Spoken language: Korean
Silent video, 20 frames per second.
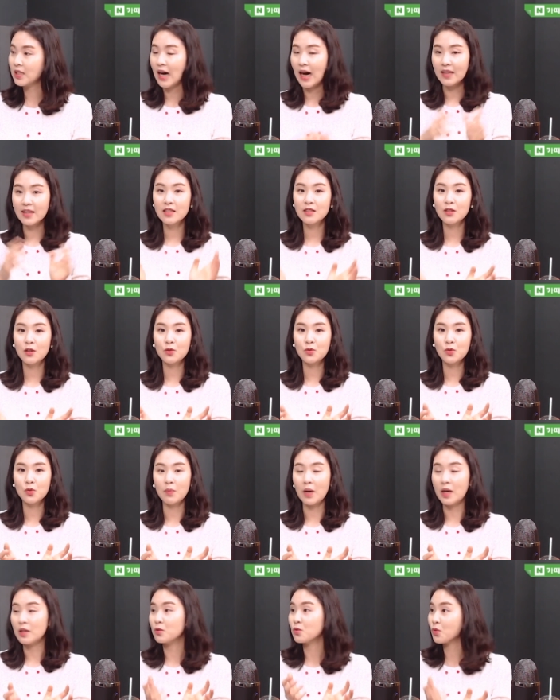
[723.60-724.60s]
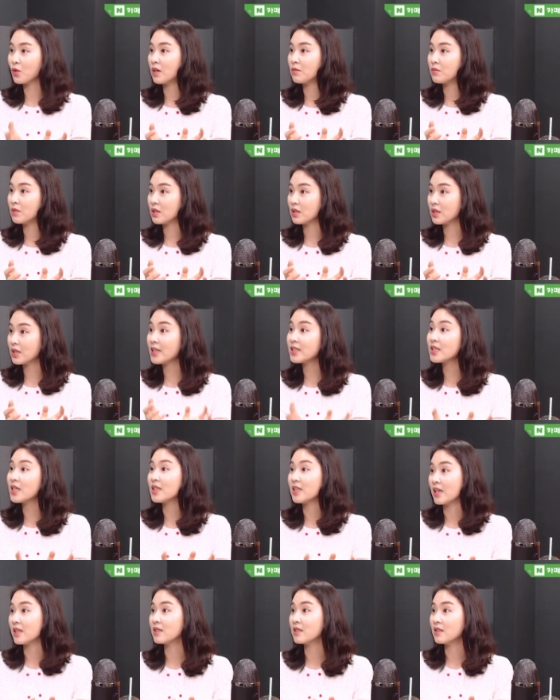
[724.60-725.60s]
안에서 또 만족감을
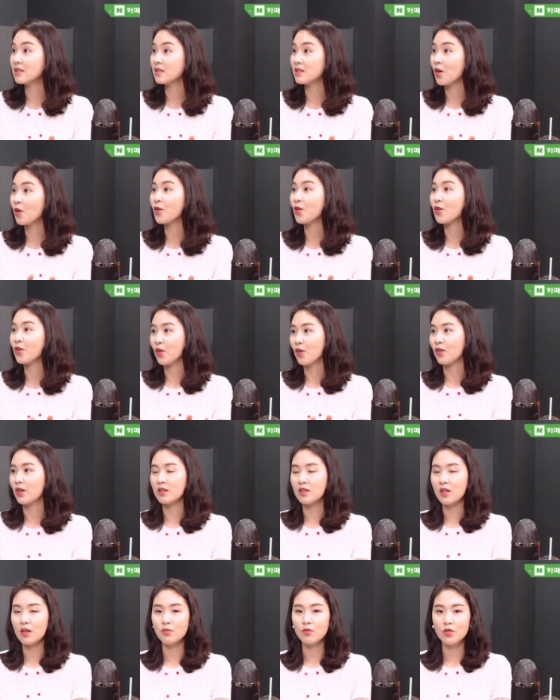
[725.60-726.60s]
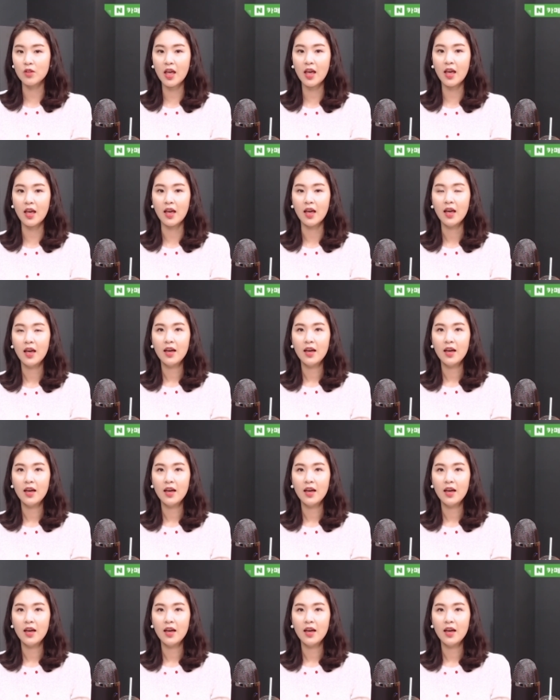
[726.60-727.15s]
찾아내는 성격이었기 때문에